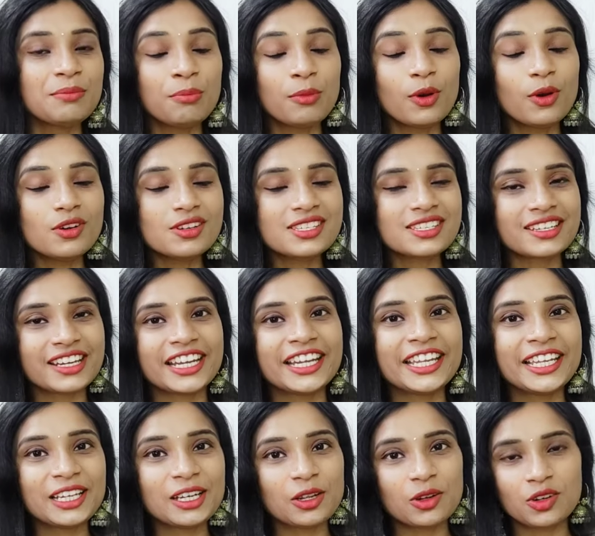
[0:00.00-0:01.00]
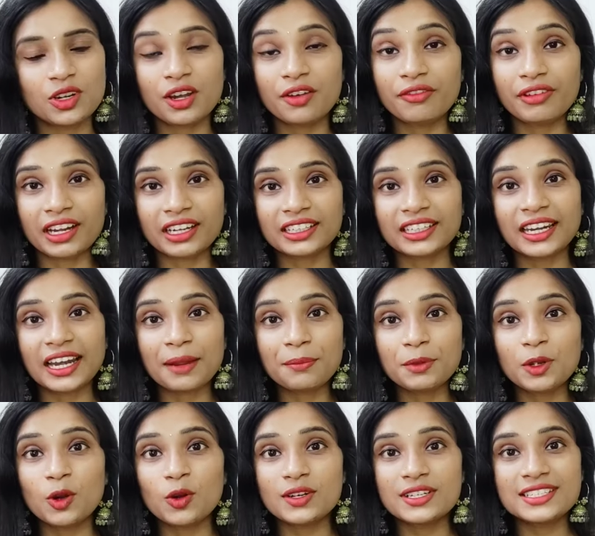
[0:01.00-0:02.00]
మోస్ట్ ట్రెండింగ్లో ఉన్న వన్ గ్రామ్
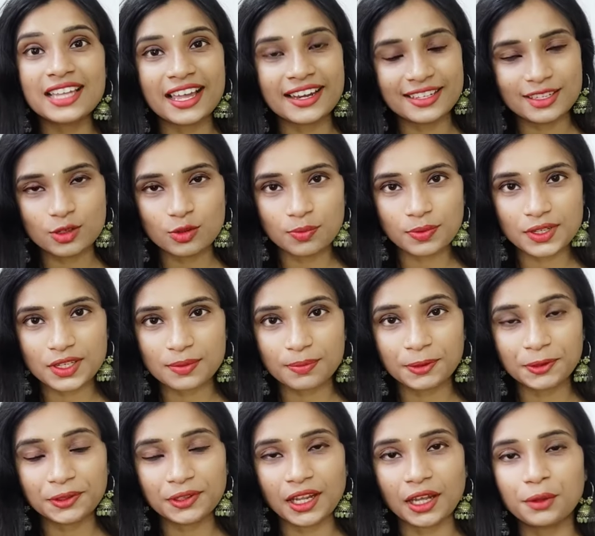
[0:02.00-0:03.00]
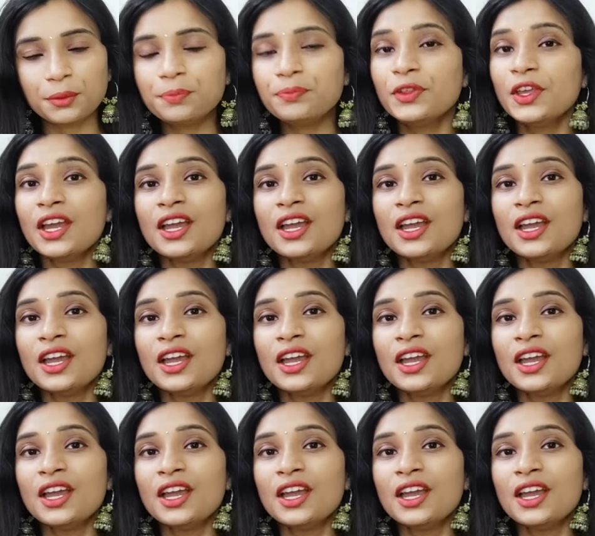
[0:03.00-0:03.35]
గోల్డ్ శారీస్ చూపించబోతున్నాను